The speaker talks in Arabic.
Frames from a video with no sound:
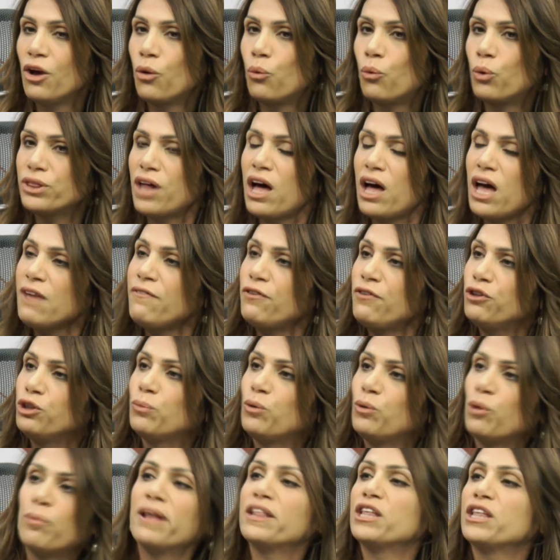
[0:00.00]
وظائف
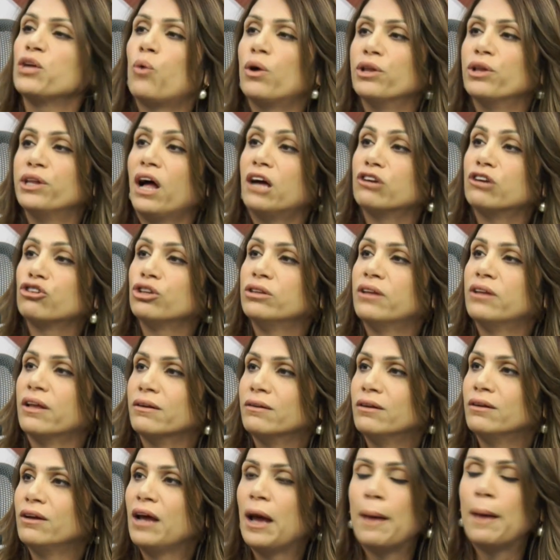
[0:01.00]
الدبلوماسي واضحة
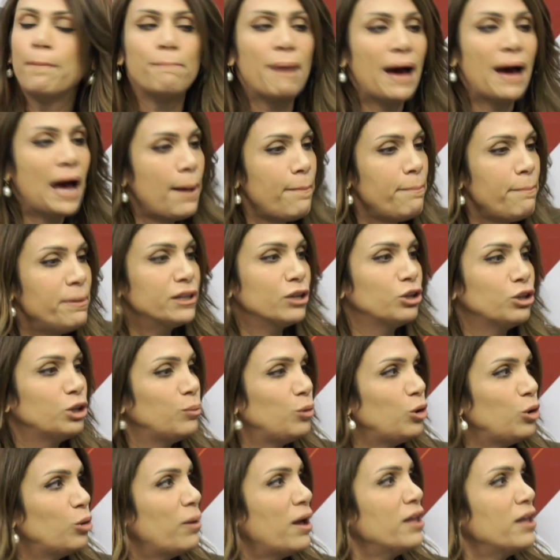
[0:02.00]
جدا مهمة
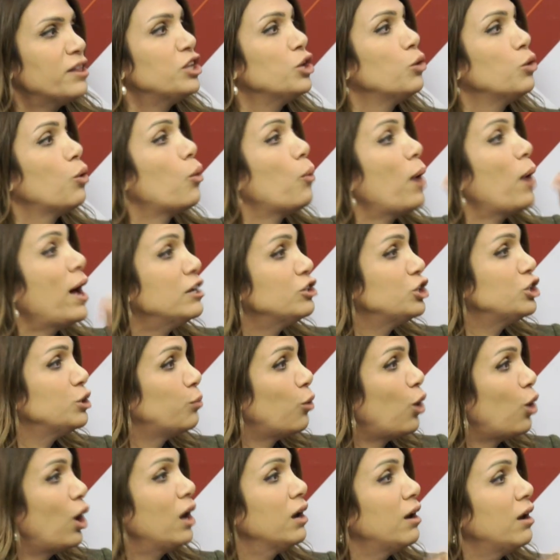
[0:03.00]
الدبلوماسي
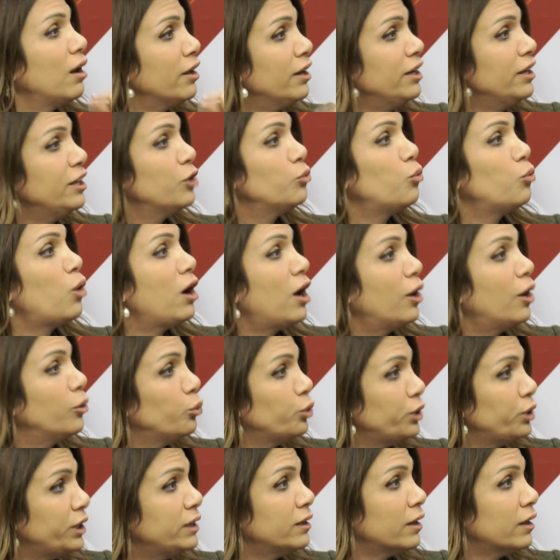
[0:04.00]
وواجبه أخلاقيا
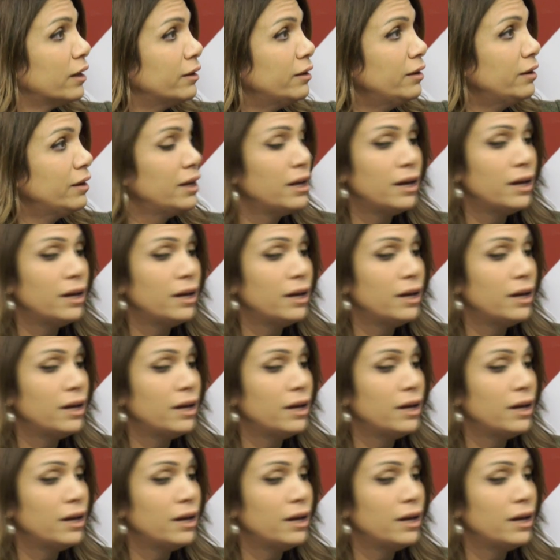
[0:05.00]
وقانونيا